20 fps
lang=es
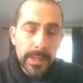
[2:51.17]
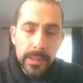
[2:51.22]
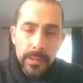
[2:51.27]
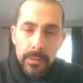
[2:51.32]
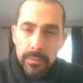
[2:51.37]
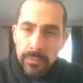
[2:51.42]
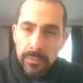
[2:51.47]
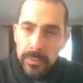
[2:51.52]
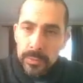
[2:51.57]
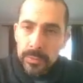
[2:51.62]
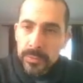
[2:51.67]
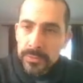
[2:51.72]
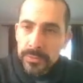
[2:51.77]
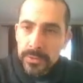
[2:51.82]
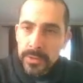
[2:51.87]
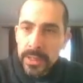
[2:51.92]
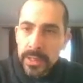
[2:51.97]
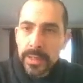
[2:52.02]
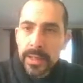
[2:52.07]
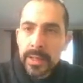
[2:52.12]
y los
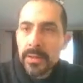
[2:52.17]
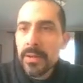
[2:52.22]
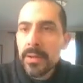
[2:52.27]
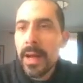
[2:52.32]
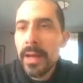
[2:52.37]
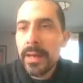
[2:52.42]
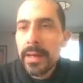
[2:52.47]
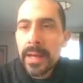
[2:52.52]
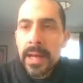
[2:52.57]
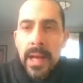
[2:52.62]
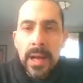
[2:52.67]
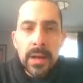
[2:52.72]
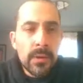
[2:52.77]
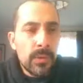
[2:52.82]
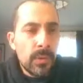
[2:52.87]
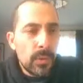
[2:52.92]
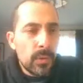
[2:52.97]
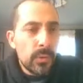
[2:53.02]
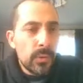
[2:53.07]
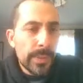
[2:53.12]
frutos son aquenios
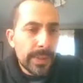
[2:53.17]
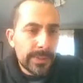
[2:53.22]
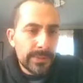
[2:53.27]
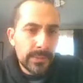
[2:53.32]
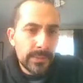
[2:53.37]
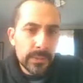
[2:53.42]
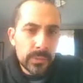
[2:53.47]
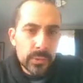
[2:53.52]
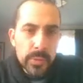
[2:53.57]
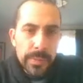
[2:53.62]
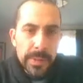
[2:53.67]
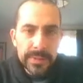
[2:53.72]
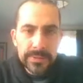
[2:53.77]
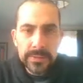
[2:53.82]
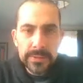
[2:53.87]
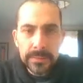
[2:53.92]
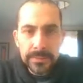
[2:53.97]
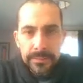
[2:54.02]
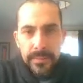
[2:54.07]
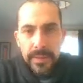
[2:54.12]
agregados o
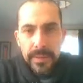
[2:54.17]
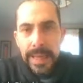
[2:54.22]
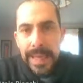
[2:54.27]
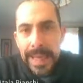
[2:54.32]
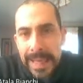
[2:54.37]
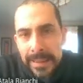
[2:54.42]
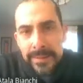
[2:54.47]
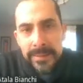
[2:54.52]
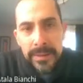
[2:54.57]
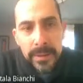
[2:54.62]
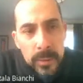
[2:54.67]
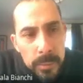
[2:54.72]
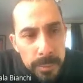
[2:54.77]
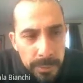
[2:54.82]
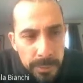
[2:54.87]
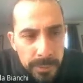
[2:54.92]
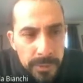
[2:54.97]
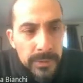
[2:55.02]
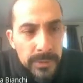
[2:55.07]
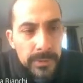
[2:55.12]
drupáceos. Este
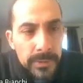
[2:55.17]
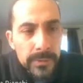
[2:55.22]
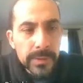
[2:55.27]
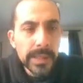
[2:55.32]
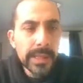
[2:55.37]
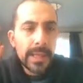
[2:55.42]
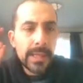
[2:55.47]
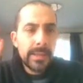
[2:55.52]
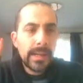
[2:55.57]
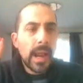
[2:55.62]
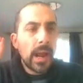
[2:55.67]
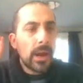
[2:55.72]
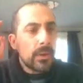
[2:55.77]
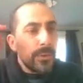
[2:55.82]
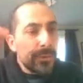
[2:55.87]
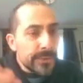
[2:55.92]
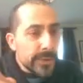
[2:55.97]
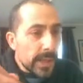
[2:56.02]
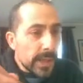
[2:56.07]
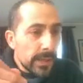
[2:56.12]
grupo es el de la
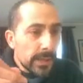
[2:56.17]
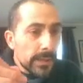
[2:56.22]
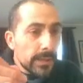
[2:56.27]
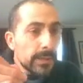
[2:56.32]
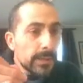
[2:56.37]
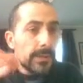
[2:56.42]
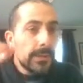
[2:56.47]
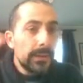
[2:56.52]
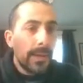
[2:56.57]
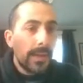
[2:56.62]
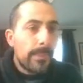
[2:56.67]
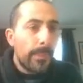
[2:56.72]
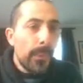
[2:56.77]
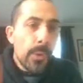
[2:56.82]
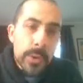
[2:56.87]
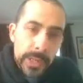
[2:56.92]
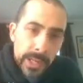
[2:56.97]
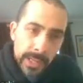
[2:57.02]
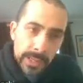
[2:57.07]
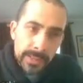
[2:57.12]
rosa, la
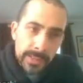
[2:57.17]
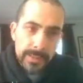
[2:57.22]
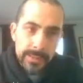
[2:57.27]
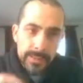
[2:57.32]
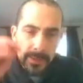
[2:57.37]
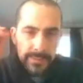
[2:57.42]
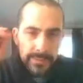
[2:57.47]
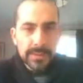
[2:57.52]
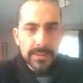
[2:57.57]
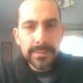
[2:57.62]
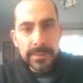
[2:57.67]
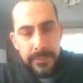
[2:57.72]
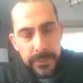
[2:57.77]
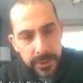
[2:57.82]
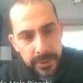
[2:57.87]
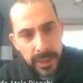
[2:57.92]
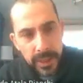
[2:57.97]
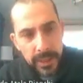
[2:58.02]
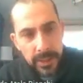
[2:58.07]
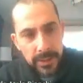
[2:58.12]
mora, la
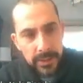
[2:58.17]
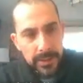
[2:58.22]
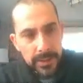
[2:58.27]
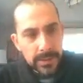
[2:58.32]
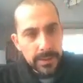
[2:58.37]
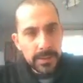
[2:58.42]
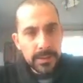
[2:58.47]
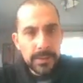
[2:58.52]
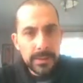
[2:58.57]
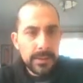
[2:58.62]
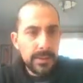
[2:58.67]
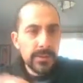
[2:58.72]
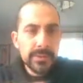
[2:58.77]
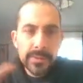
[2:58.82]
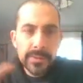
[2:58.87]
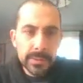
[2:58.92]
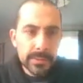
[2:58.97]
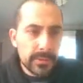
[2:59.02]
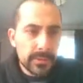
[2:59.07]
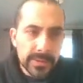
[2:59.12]
zarzamora,
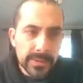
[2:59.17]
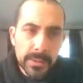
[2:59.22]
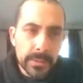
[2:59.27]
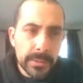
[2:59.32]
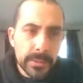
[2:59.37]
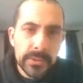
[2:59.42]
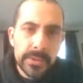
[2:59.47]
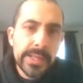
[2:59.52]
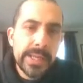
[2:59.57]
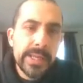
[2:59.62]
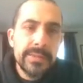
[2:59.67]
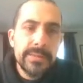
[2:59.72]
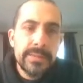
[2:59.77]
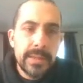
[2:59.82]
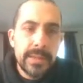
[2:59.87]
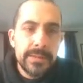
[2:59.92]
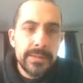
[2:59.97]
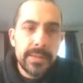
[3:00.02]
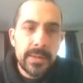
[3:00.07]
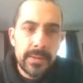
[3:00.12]
todas, esas cuestiones
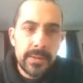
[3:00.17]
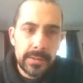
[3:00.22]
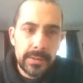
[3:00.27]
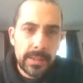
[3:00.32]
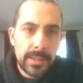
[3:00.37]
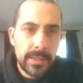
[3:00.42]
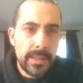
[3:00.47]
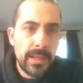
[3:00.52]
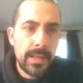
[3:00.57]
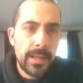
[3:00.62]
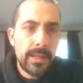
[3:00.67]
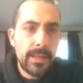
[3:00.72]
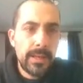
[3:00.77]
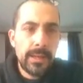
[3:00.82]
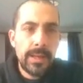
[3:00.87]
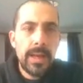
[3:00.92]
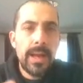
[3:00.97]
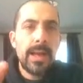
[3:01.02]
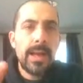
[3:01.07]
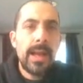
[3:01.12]
así de esa onda, las,